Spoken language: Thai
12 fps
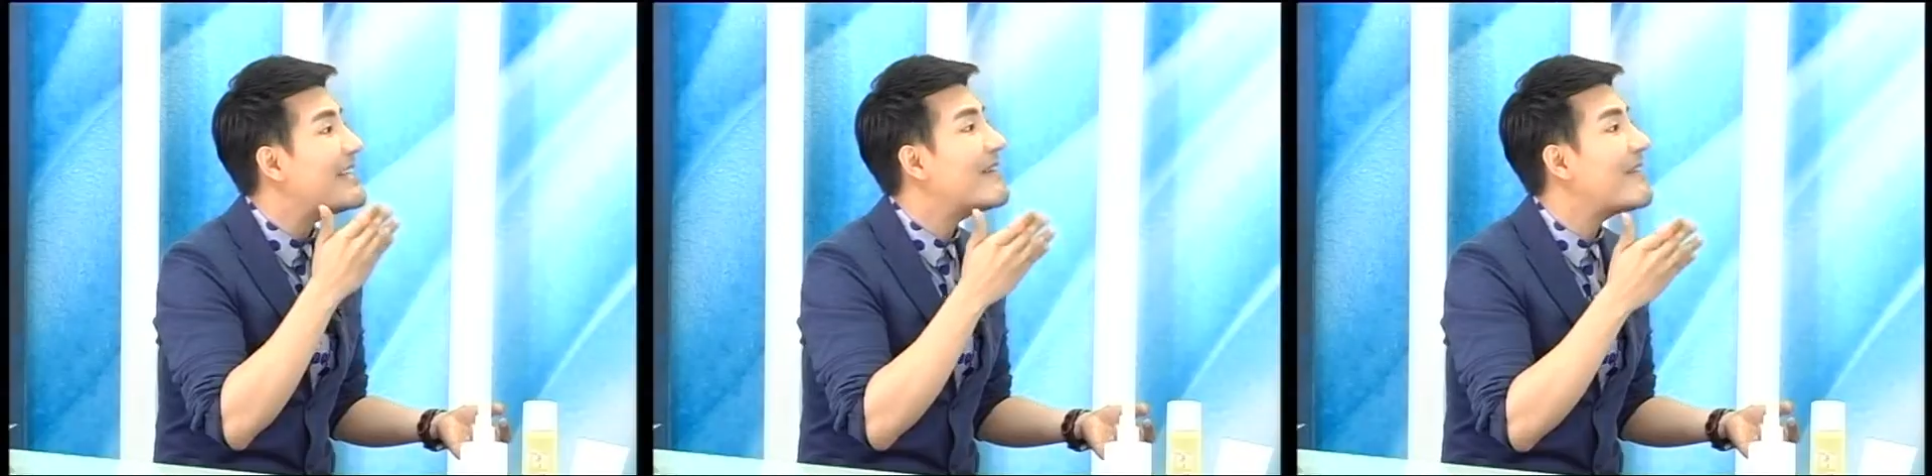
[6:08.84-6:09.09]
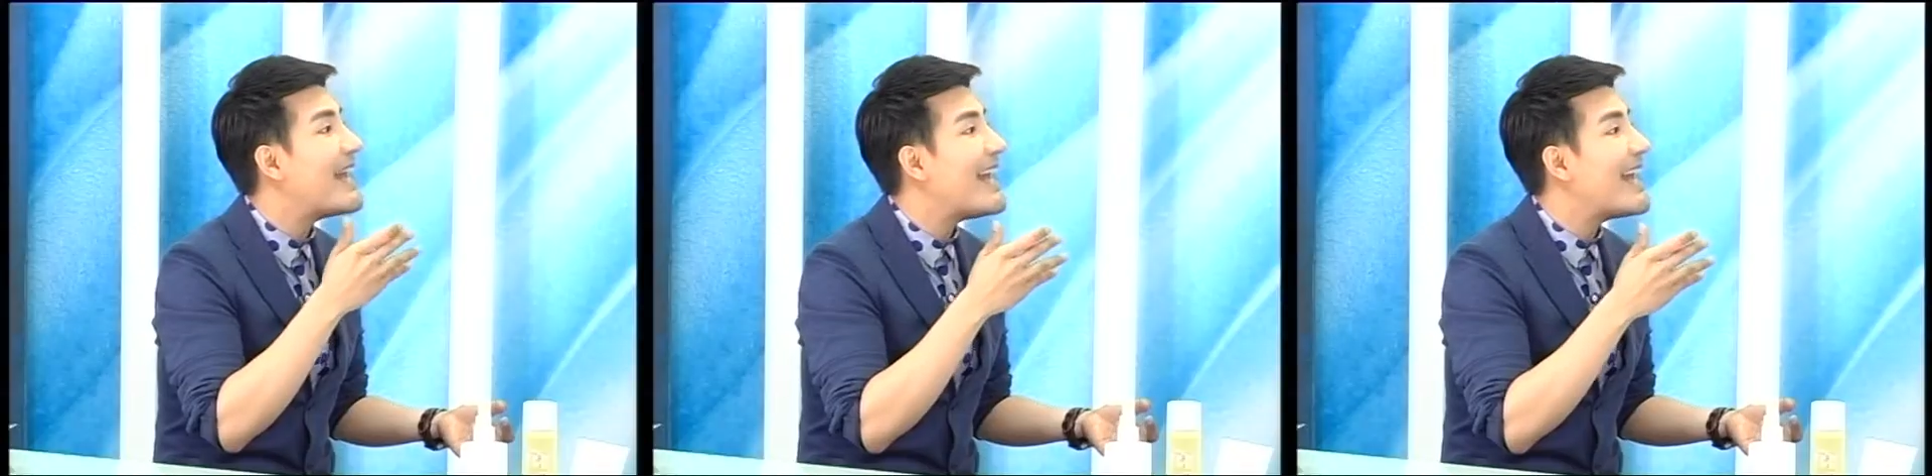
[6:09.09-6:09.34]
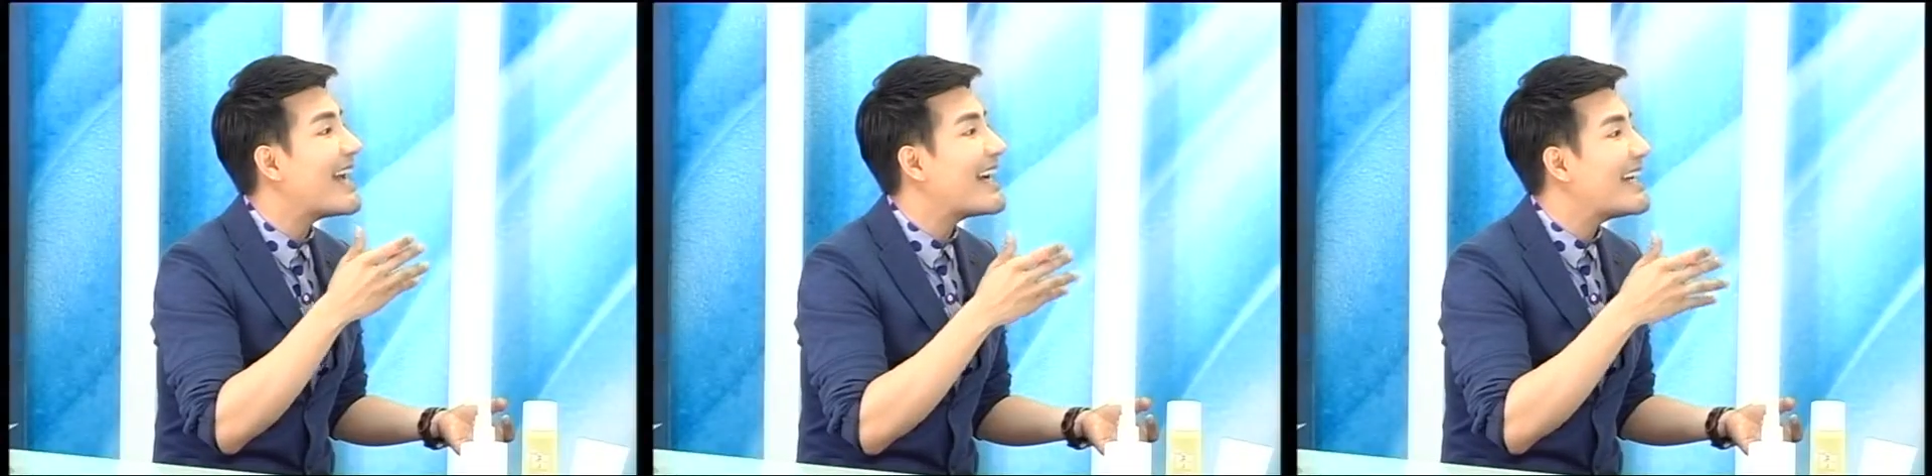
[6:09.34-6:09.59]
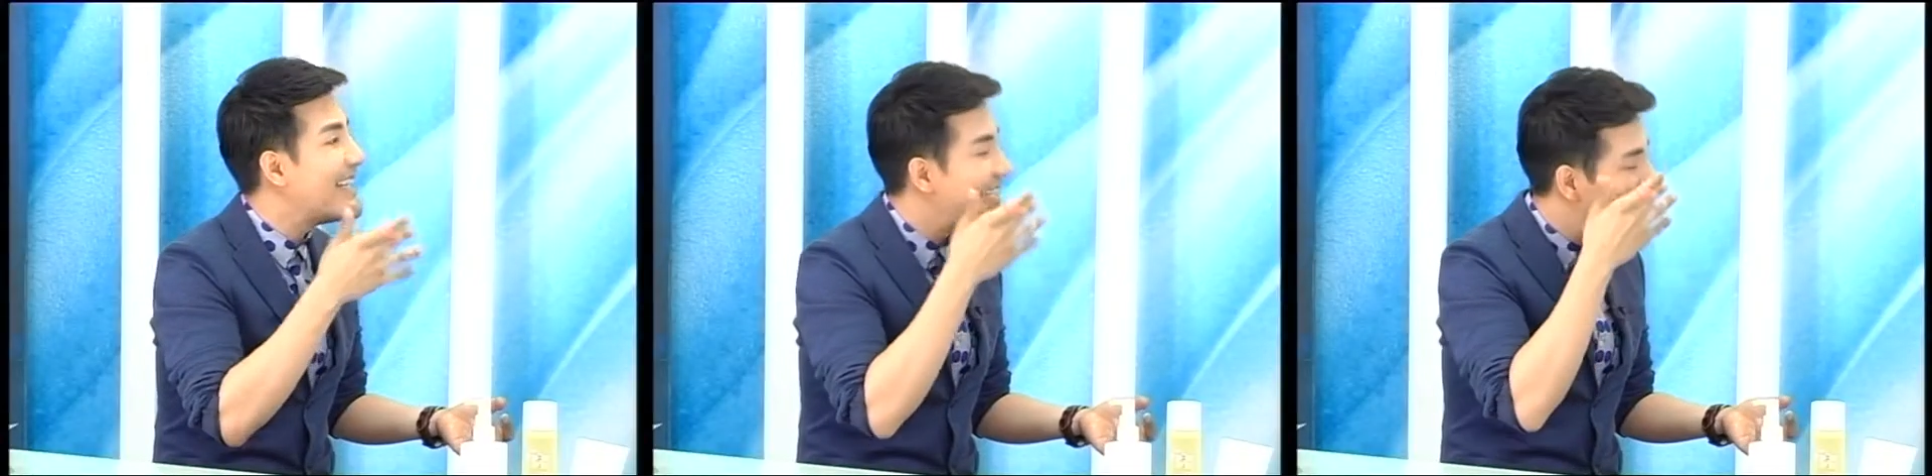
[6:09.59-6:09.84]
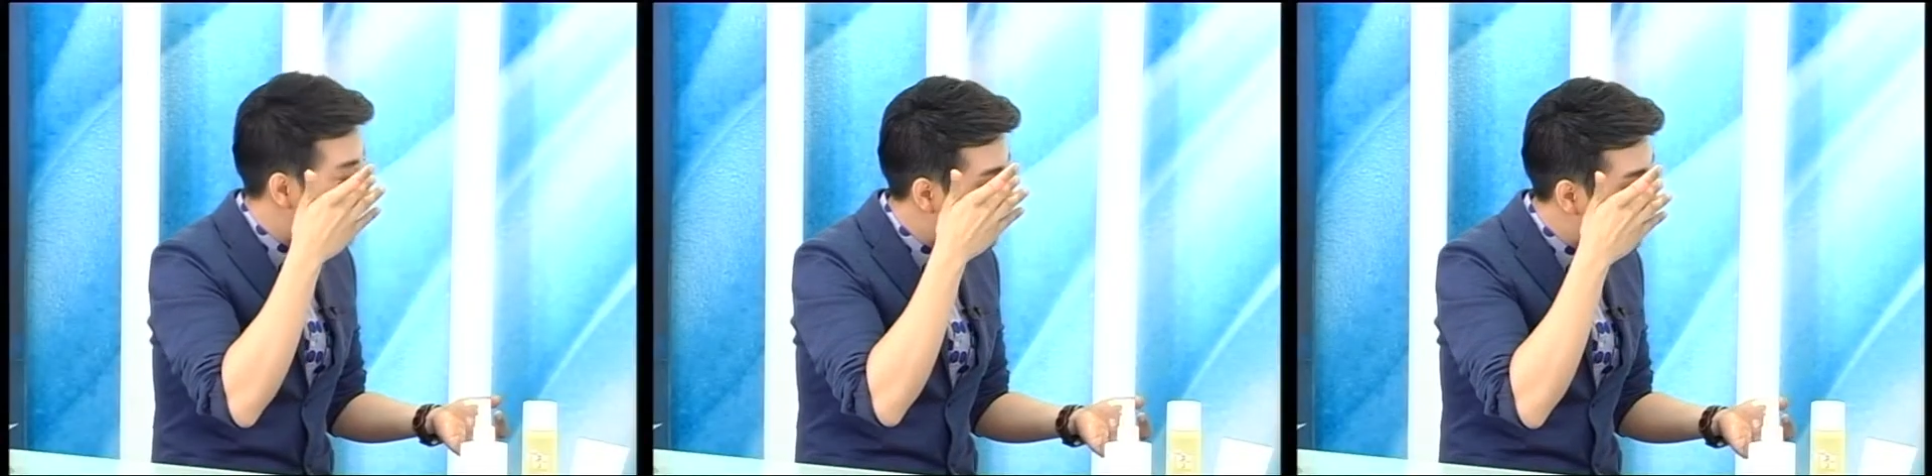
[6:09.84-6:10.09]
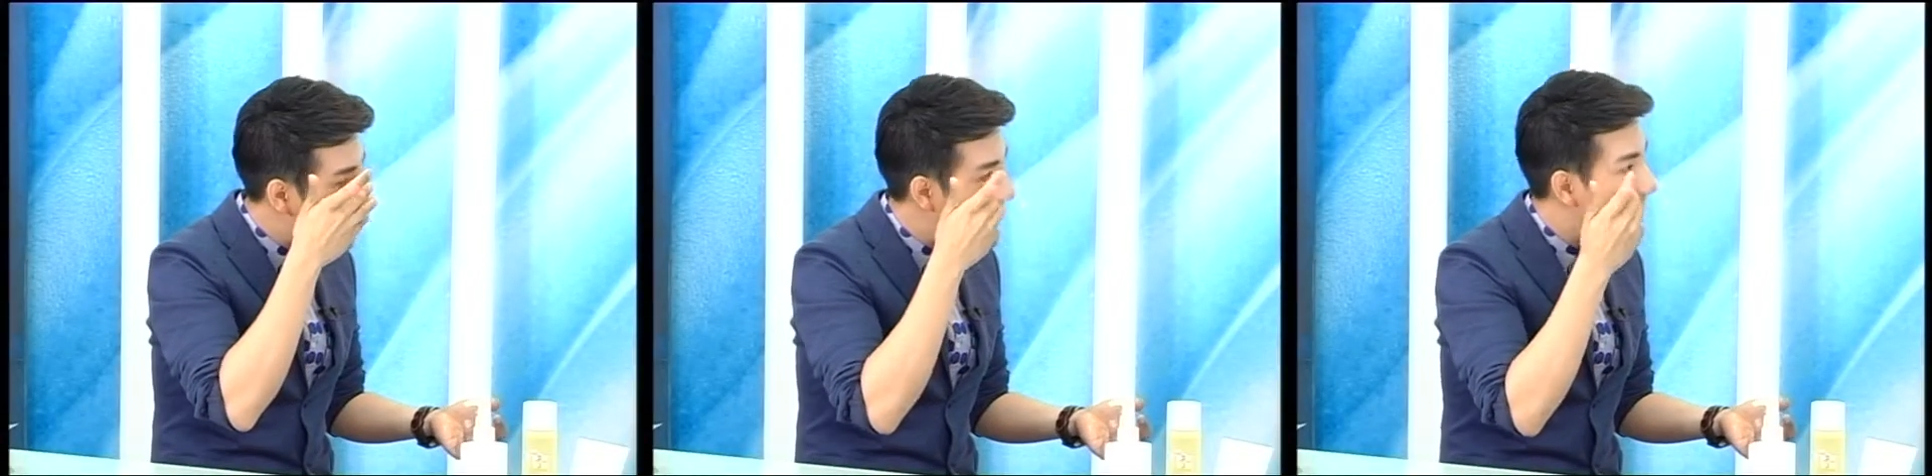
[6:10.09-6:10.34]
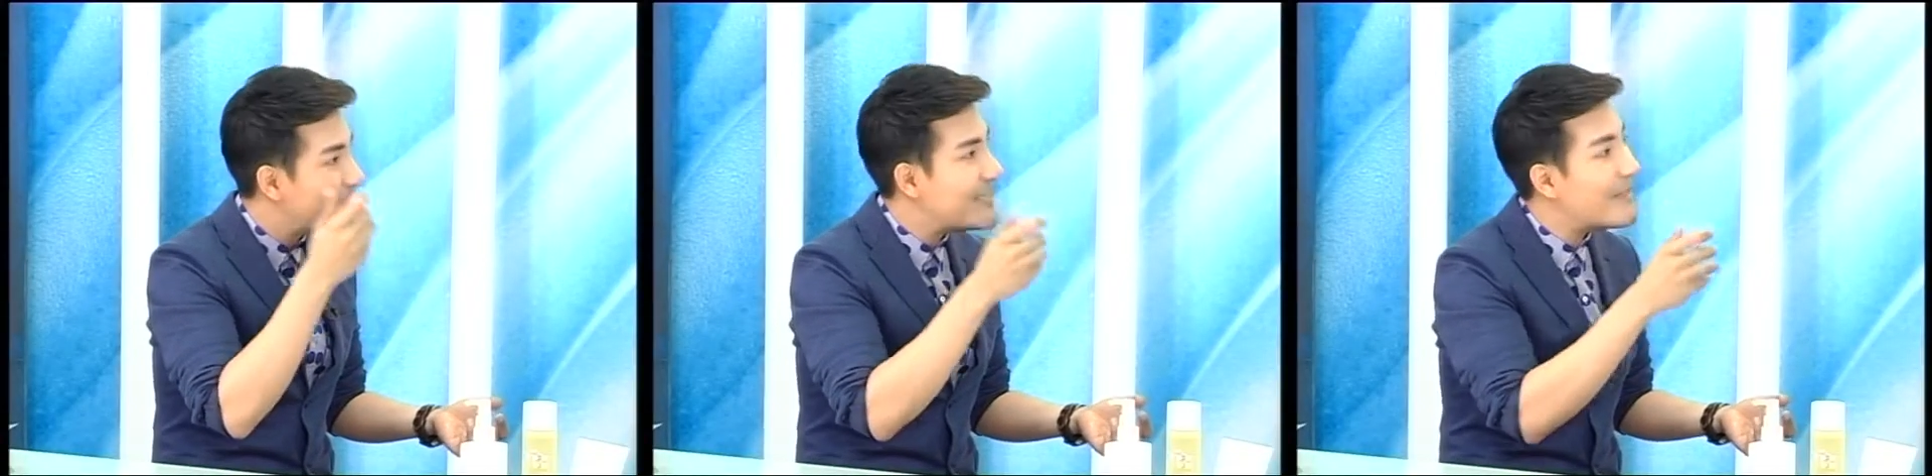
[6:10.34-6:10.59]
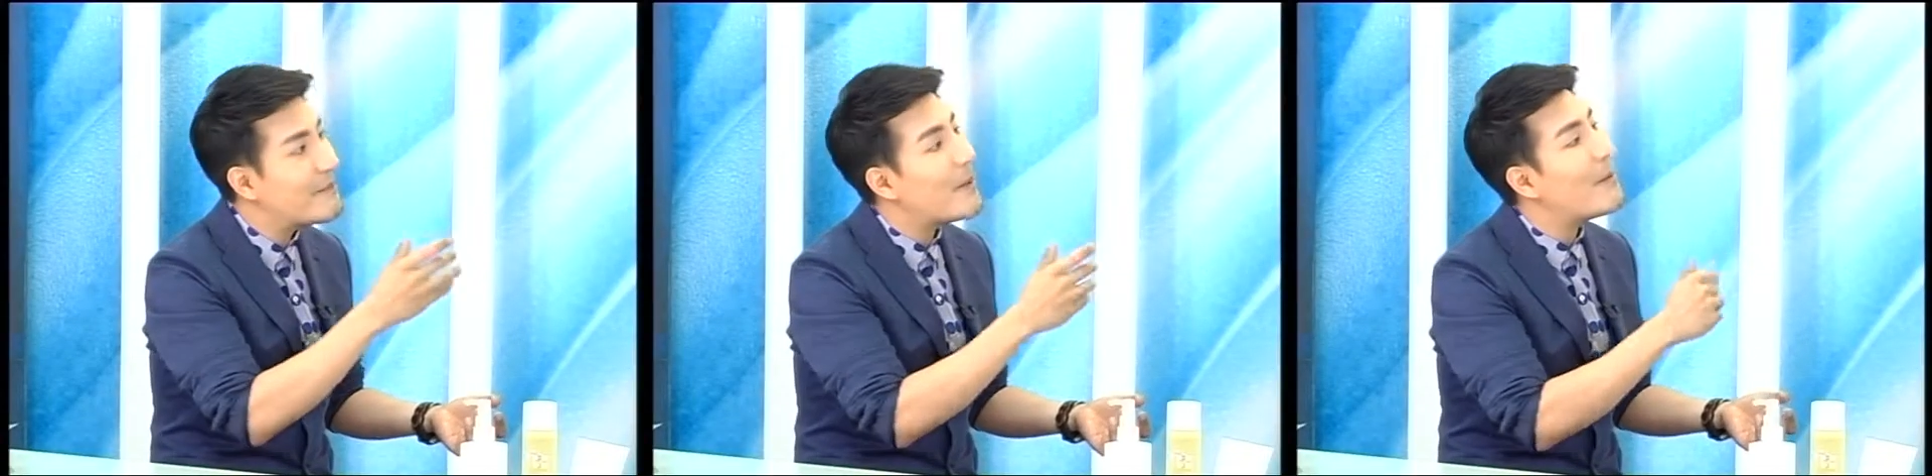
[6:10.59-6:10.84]
ดแรงเราแค่เช็
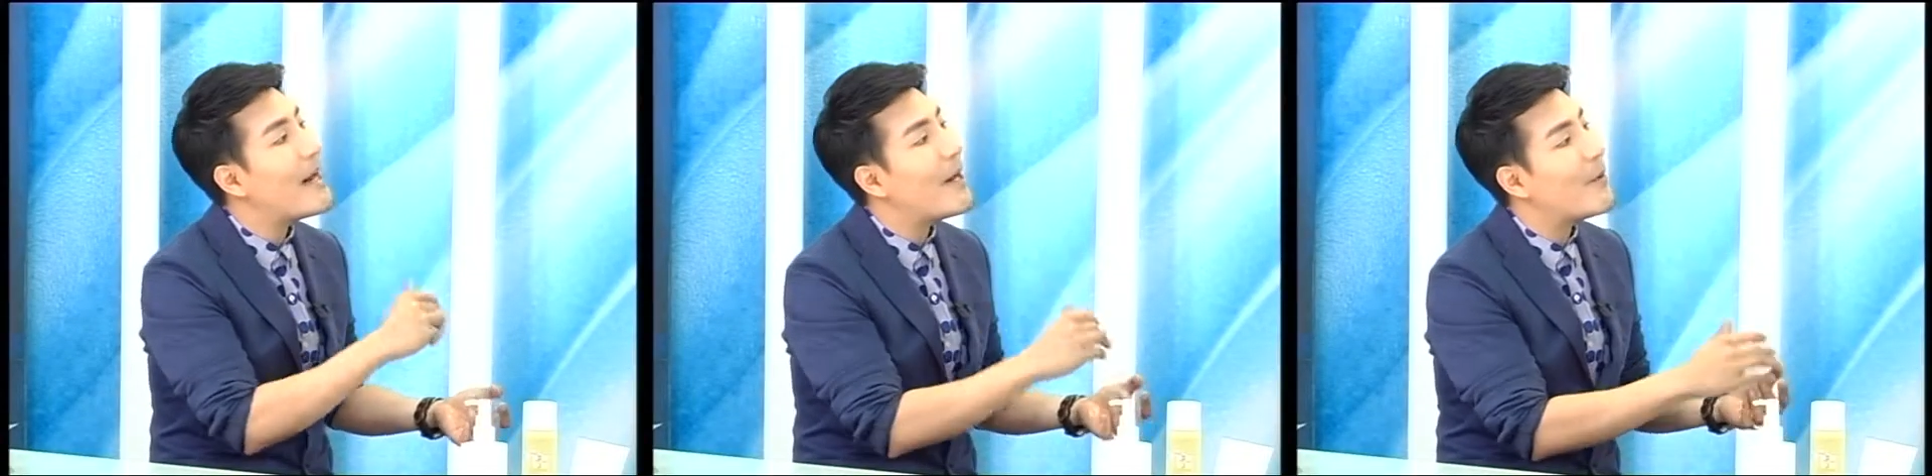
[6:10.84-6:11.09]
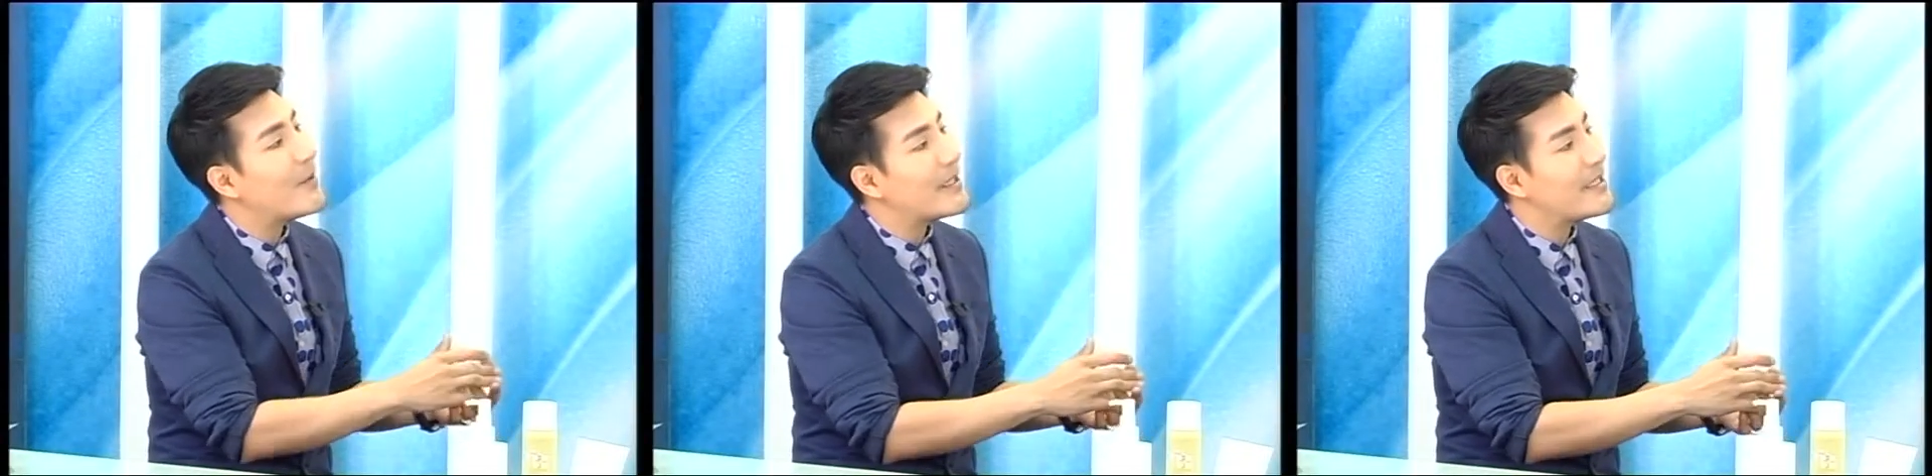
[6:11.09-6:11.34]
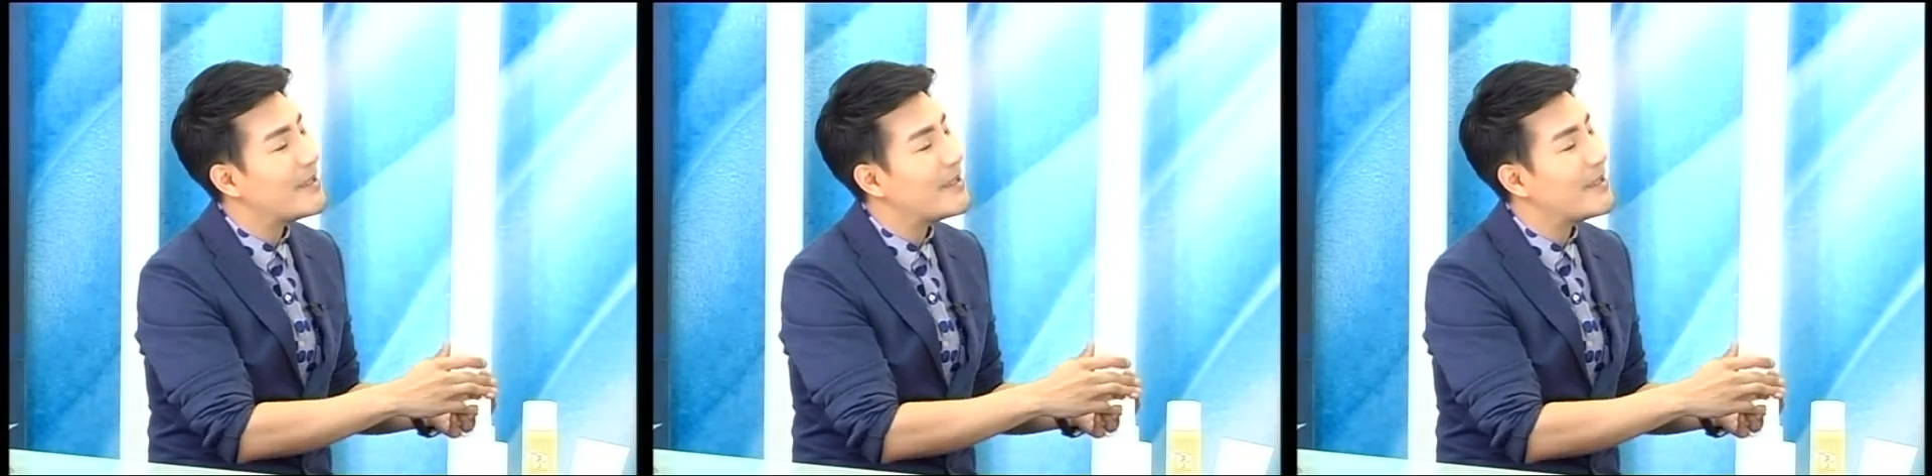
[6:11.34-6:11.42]
ดเบาๆ แล้